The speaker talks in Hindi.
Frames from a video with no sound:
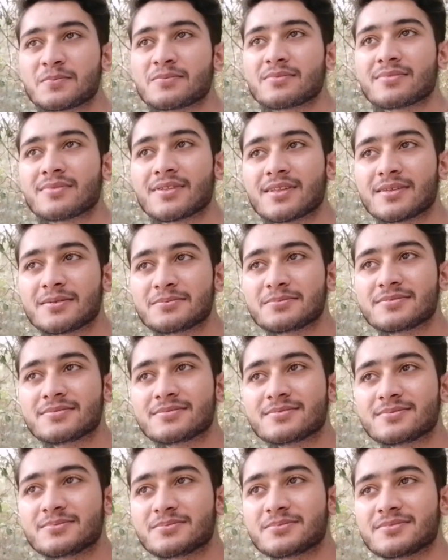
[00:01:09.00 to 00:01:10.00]
सुना हराम है
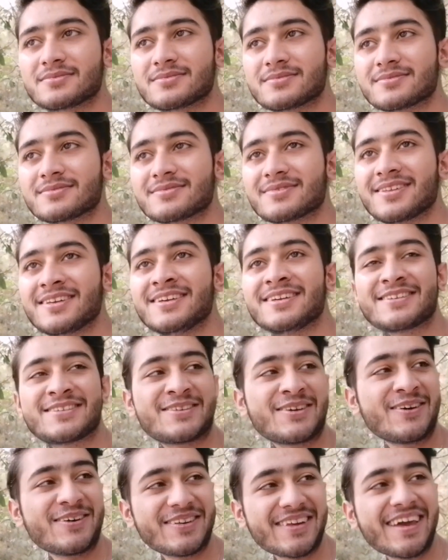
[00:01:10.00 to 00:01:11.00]
ये तूने सुना क्यों पहना
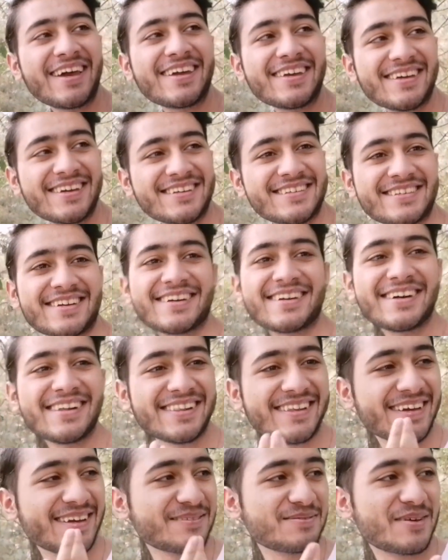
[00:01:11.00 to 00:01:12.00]
है सोना है ये
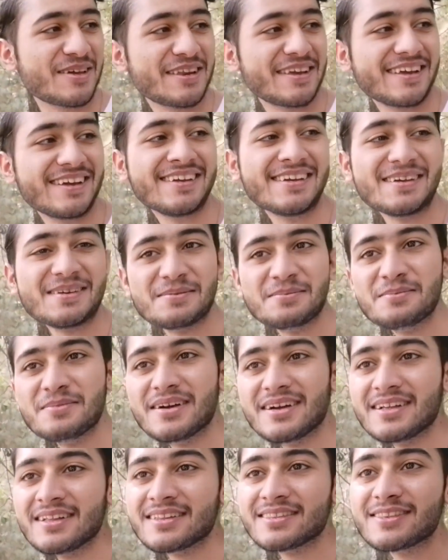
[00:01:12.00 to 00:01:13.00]
शक्ल देख मेरी
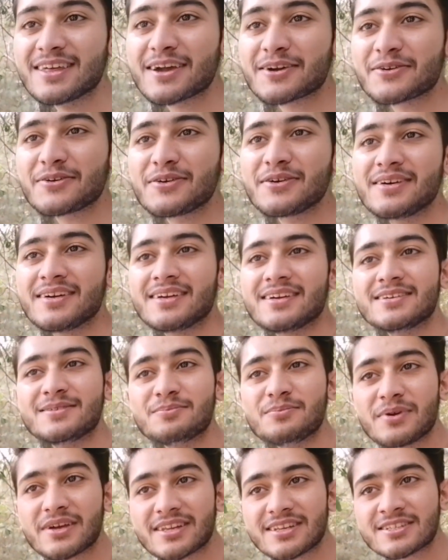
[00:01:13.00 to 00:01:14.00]
डायमंड है देखो
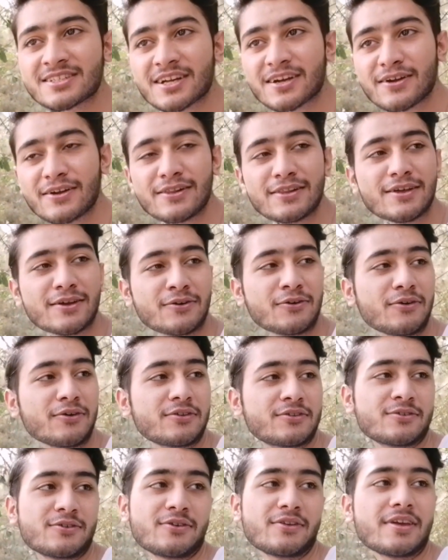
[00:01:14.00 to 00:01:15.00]
मेरी शक्ल
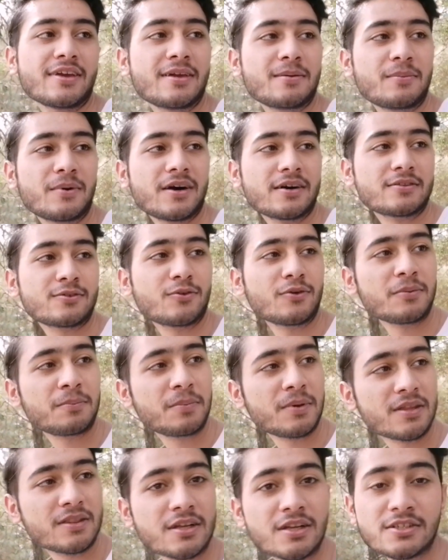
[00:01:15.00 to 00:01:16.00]
देखो और सोने की बात
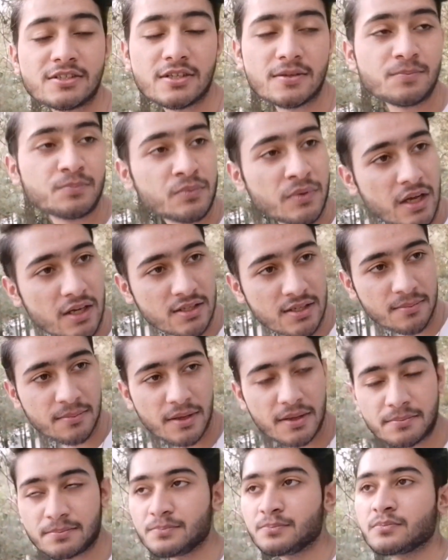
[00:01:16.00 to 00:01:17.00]
नहीं अच्छा बताओ तो तैयार हो
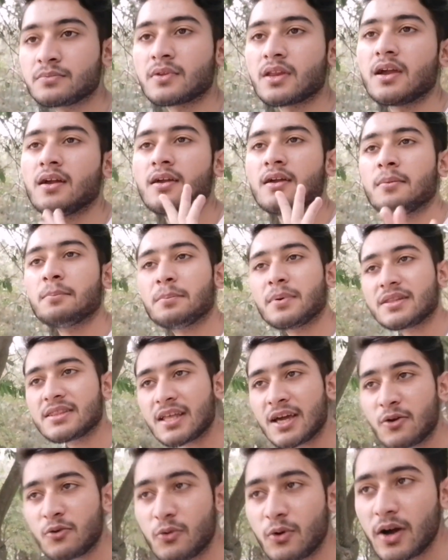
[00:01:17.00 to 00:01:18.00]
अच्छा, क्यों हो गया है
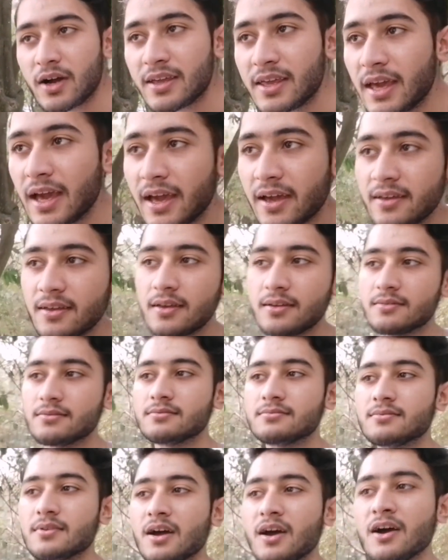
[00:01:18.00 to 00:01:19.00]
पता है हुआ क्या है कि
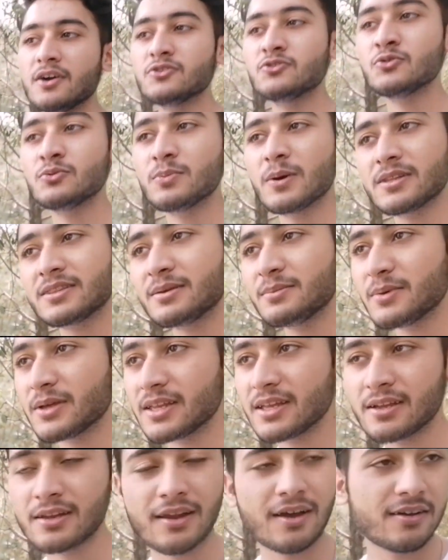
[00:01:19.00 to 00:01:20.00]
आज सुबह थी
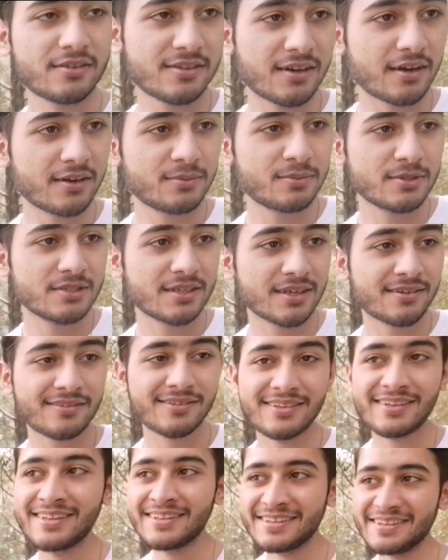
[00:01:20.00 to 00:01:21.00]
मेरी क्लास आठ
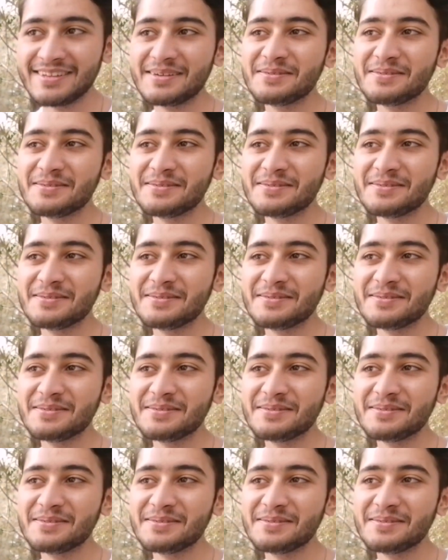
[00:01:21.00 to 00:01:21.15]
बजे अच्छा